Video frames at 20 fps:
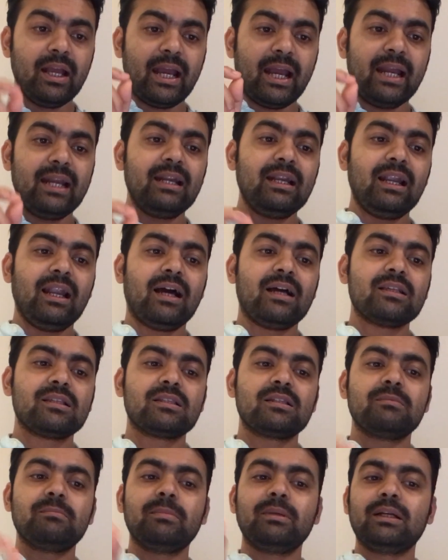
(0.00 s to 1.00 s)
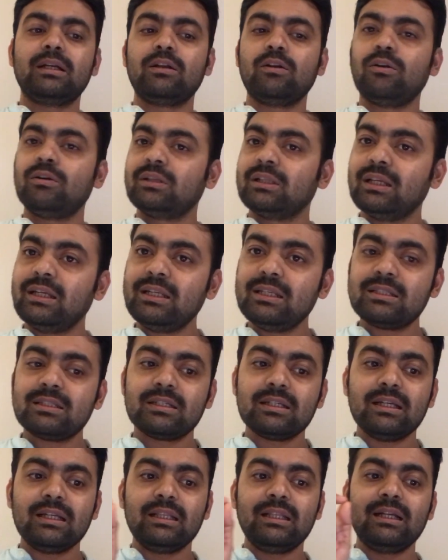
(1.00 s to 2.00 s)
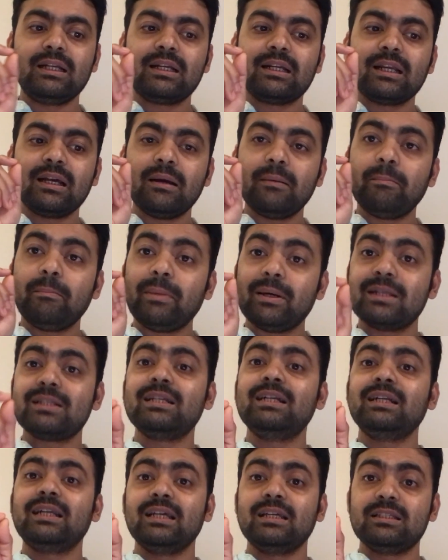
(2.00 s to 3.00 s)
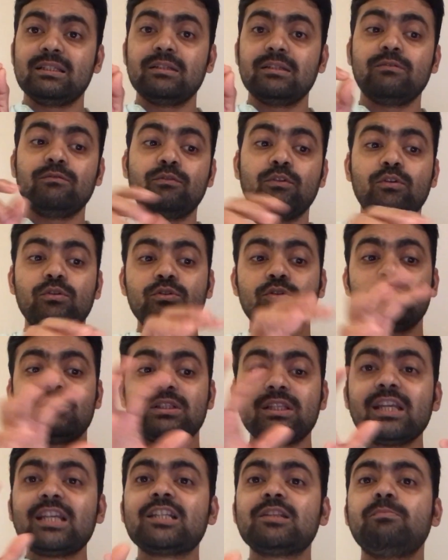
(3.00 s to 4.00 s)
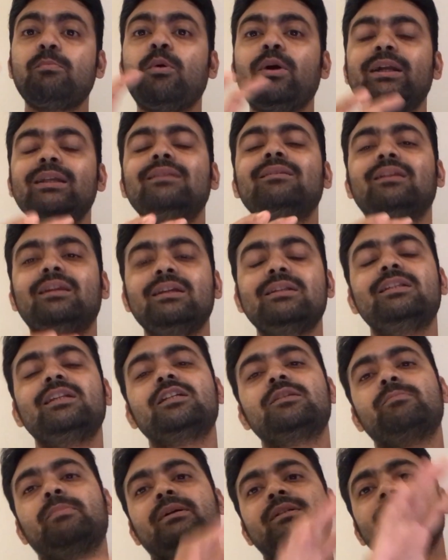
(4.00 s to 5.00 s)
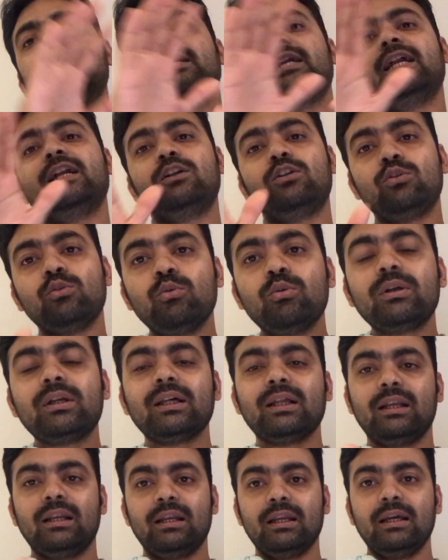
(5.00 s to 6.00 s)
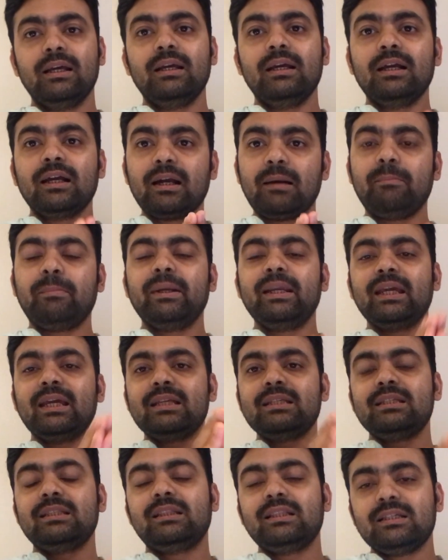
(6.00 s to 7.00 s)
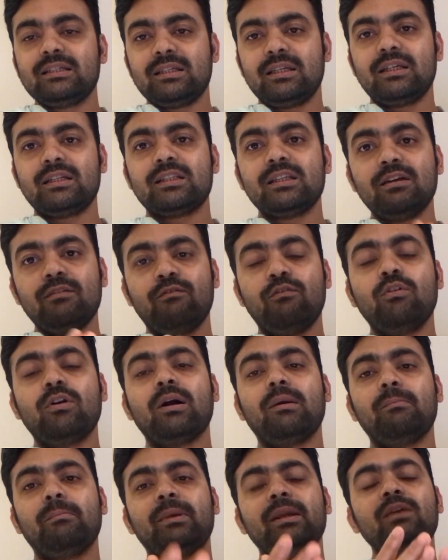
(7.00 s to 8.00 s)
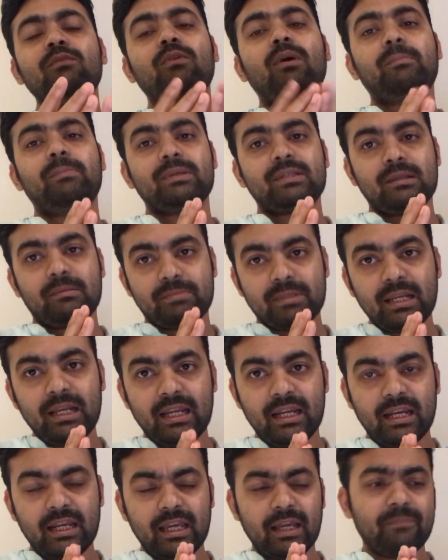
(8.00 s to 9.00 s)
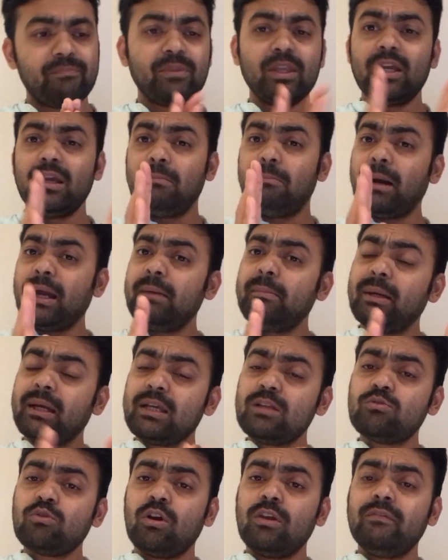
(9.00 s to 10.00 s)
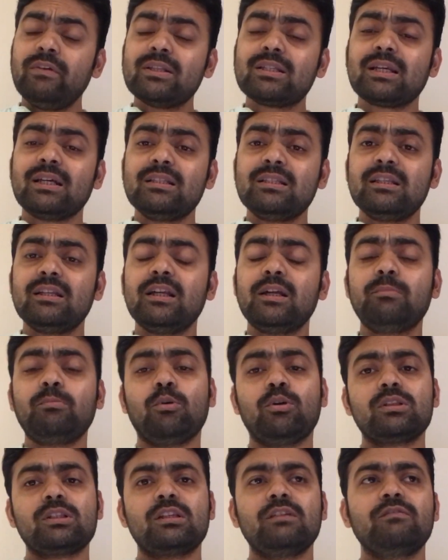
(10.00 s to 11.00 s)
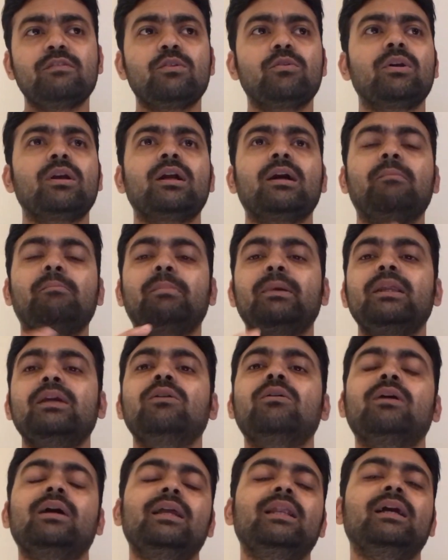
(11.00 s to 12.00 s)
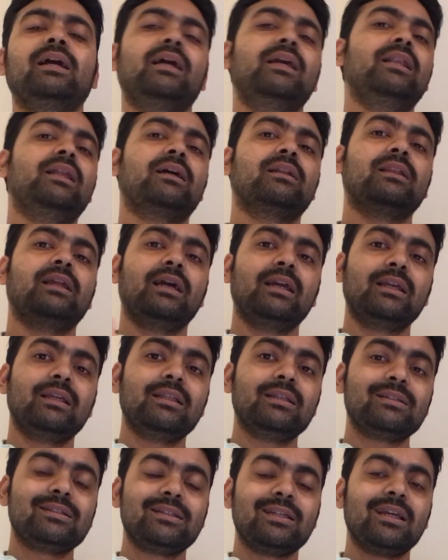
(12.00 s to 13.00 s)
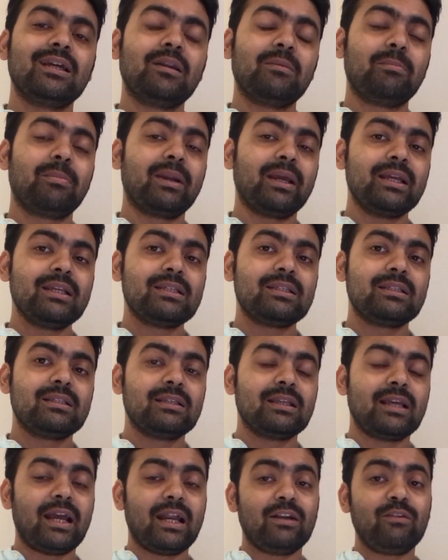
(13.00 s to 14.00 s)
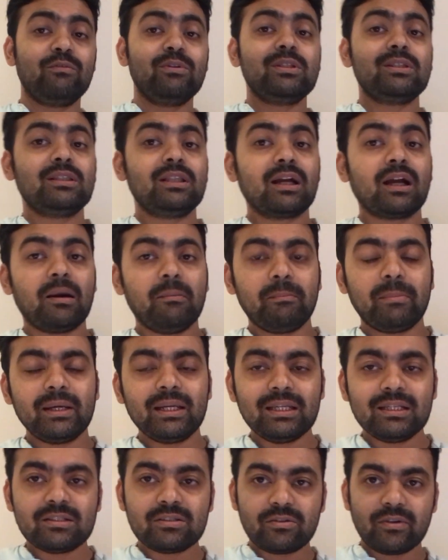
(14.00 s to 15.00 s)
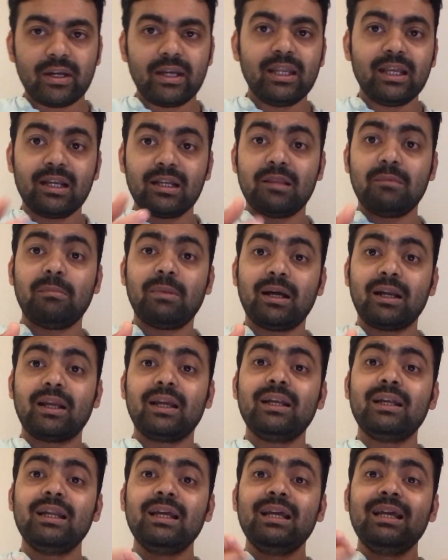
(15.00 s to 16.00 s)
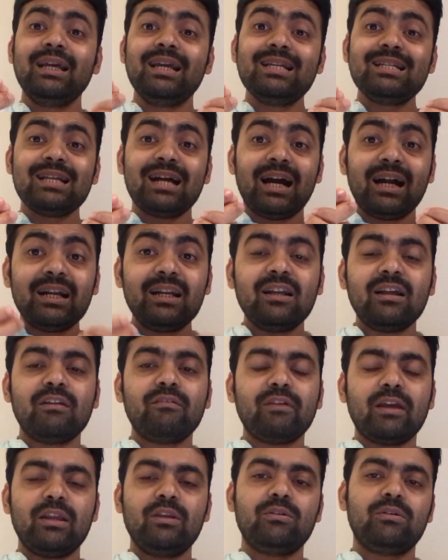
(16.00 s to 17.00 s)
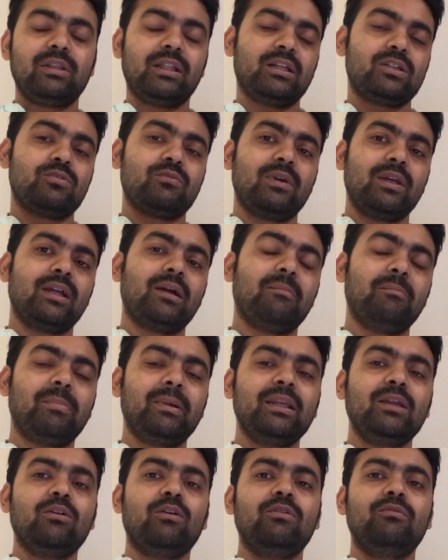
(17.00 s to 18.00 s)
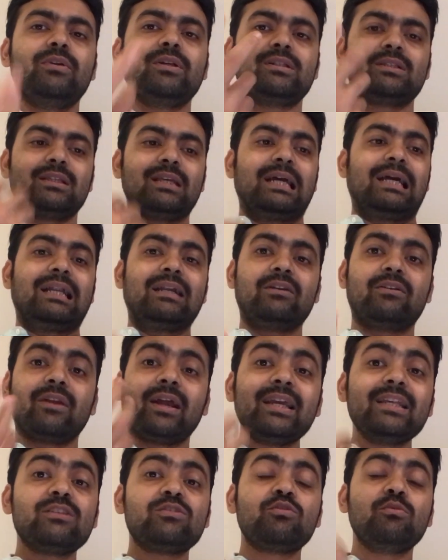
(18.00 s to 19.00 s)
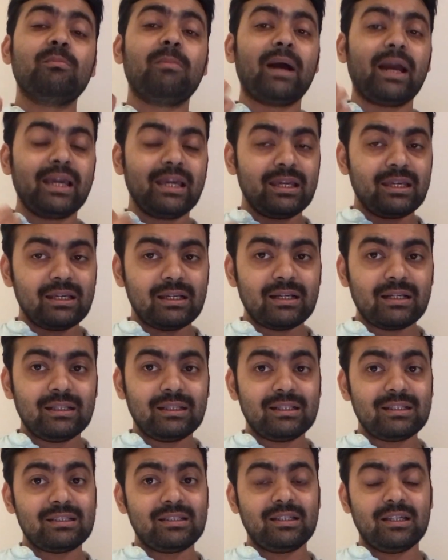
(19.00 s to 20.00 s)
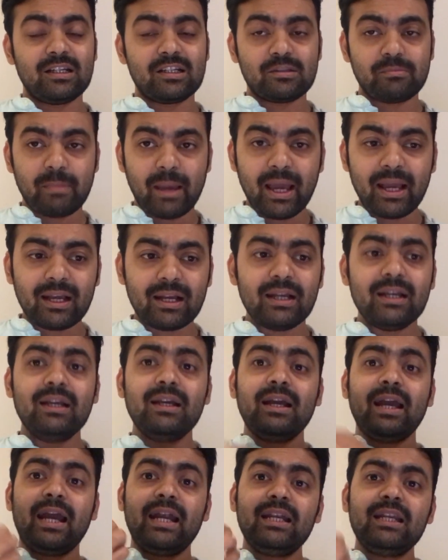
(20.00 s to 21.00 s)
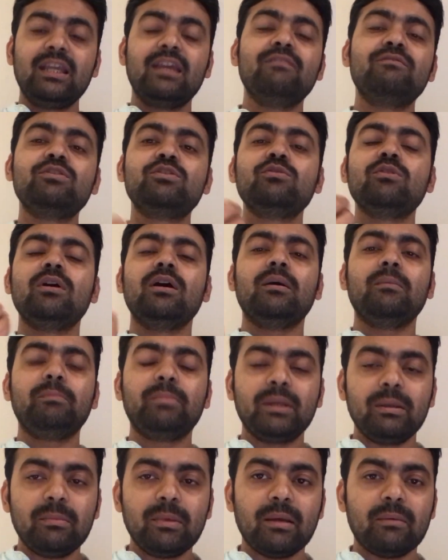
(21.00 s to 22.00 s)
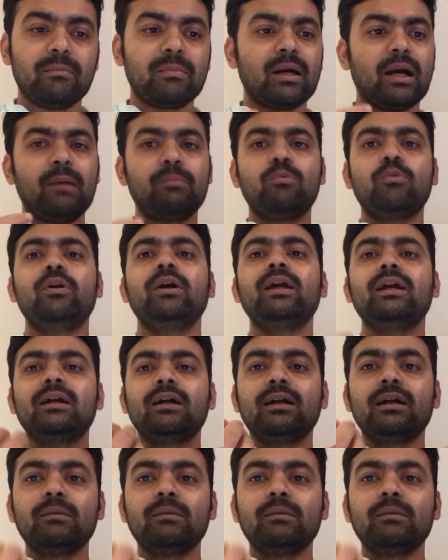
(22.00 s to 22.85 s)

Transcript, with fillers: एंड लास्ट बट नॉट द लीस्ट दैट परसेंटेज वो जो 6.36 परसेंट है टोटल कंपनी के जितने शेयर्स हैं वो कंपनी वापस आपसे ले रही है बाई बैक इज ऑलवेज कंसिडर्ड पॉजिटिव क्योंकि कंपनी को कहीं ना कहीं लगता है कि द शेयर प्राइस एट विच द कंपनी इज ट्रेडिंग एट द मार्केट इज अंडर वैल्यूड दैट्स वाई कंपनी ऑलवेज ट्राइज टू बाई द शेयर्स बैक एंड गिव्स यू अ प्रीमियम आपको एक